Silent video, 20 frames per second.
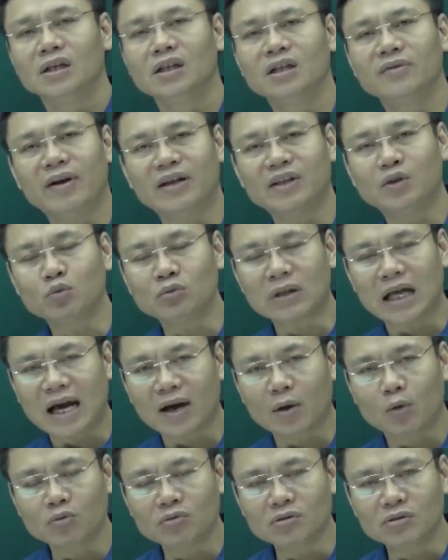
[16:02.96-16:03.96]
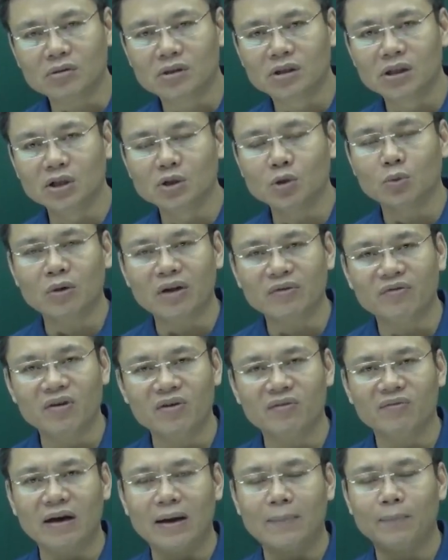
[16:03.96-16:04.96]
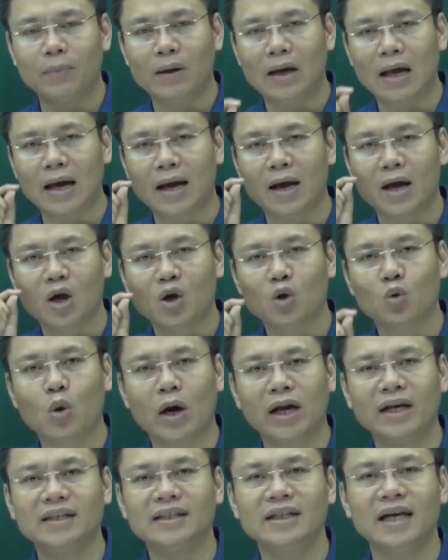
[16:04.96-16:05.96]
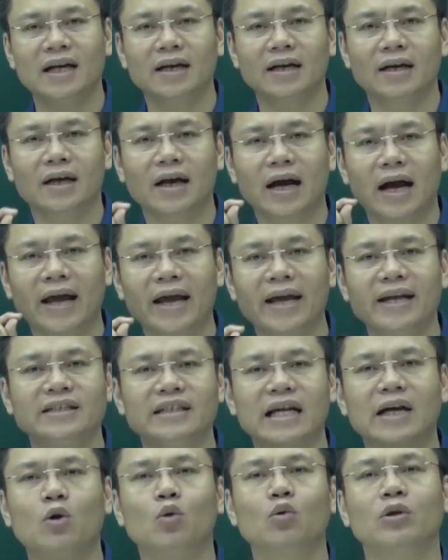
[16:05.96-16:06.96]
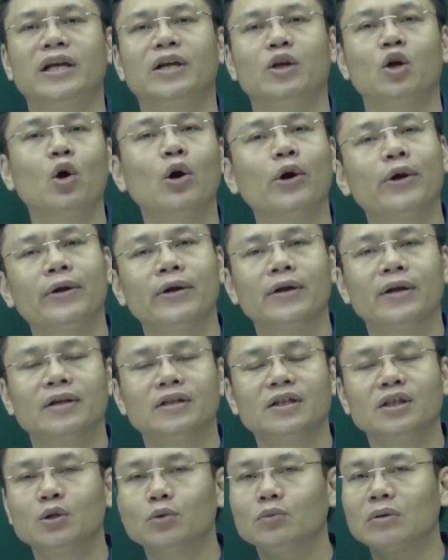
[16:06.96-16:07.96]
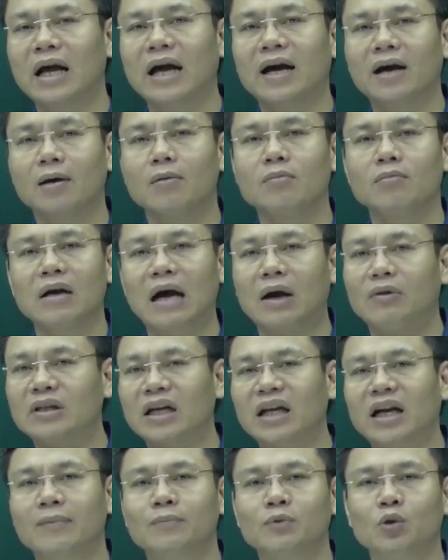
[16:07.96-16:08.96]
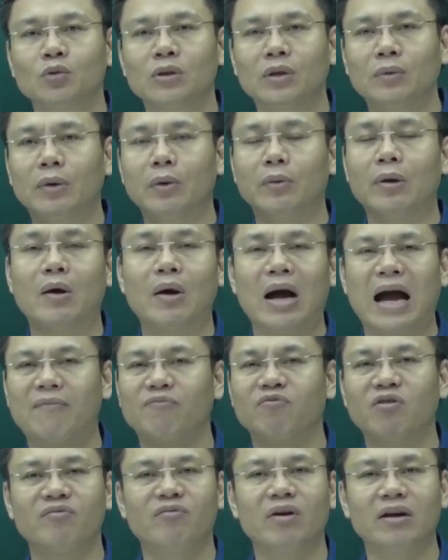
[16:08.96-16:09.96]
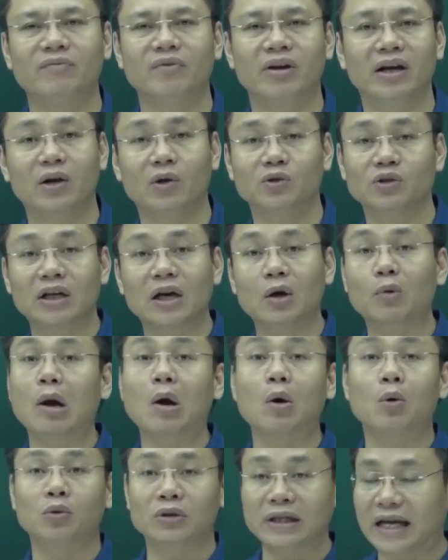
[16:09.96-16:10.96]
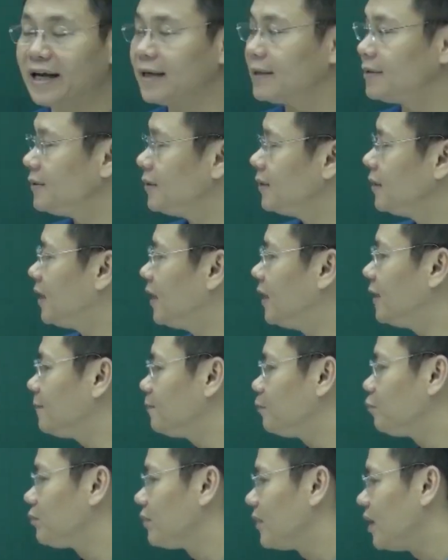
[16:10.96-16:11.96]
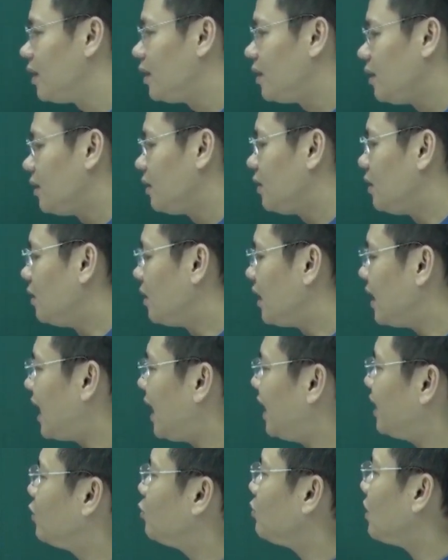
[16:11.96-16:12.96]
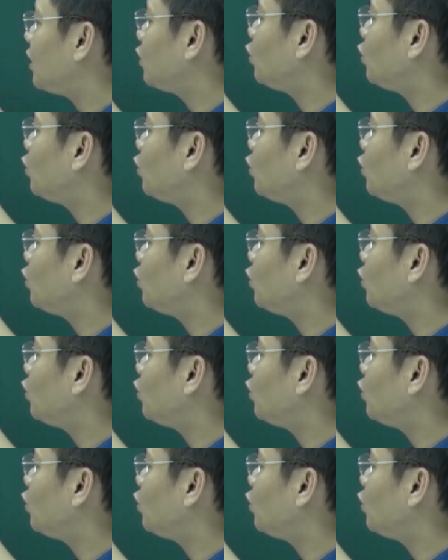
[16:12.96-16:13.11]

như vậy chúng ta cũng sử dụng cái phương pháp là đoán nhận cái hình dáng đồ thị thôi chứ chúng ta không khảo sát hàm số theo kiểu đạo hàm vân vân vì cái đó rất đầu đầu nhé Đấy. Từ cái này chúng